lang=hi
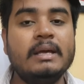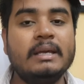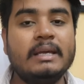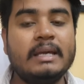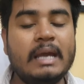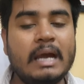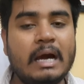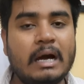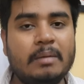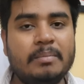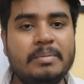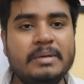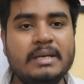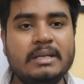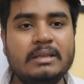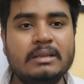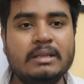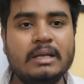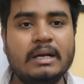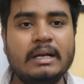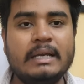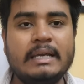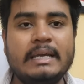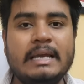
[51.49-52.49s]
कि अभी
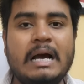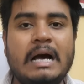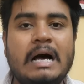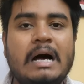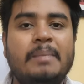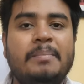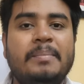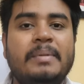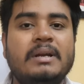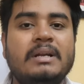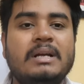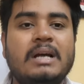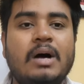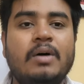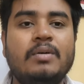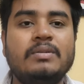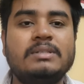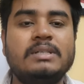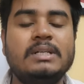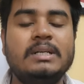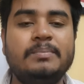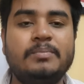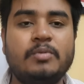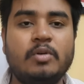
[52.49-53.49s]
तक यहाँ पर काउंसलिंग